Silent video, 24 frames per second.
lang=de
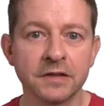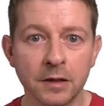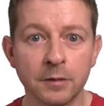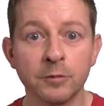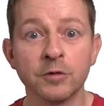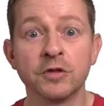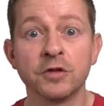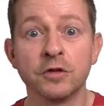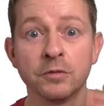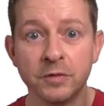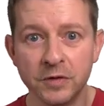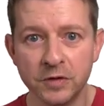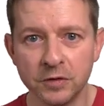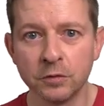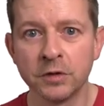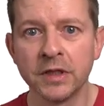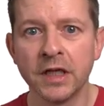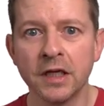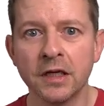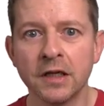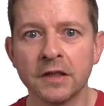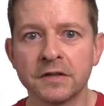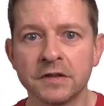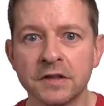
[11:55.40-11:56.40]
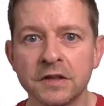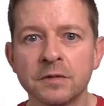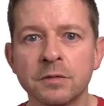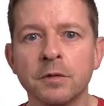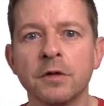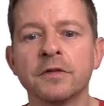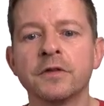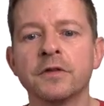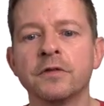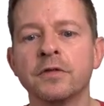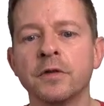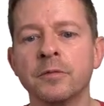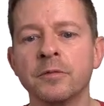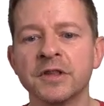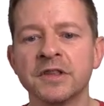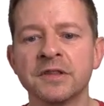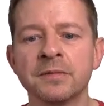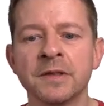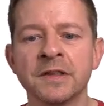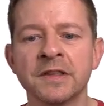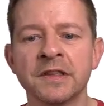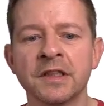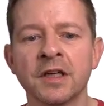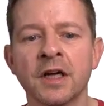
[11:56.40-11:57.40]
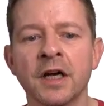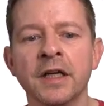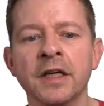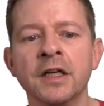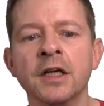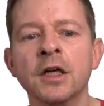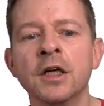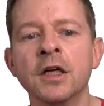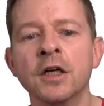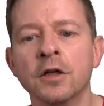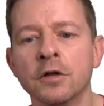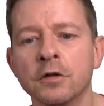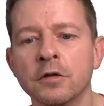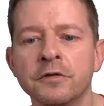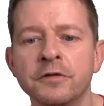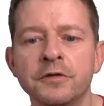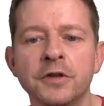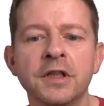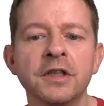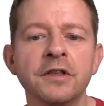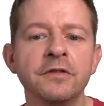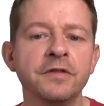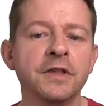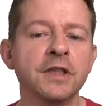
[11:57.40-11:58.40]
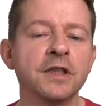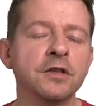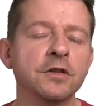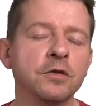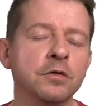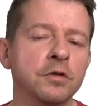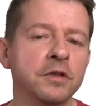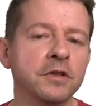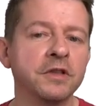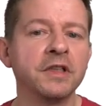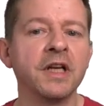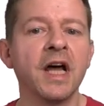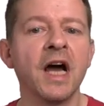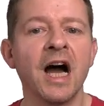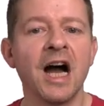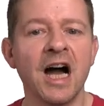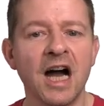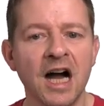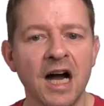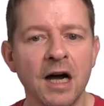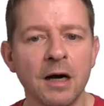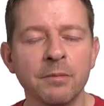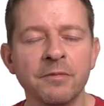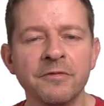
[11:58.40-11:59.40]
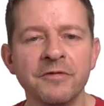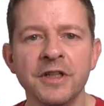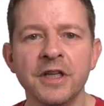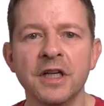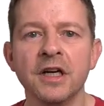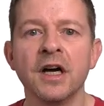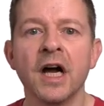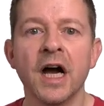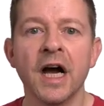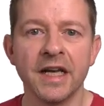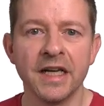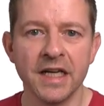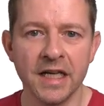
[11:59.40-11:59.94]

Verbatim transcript: da muss sowieso der 1.12.25 rein. Und für den vierten Kunden haben wir ein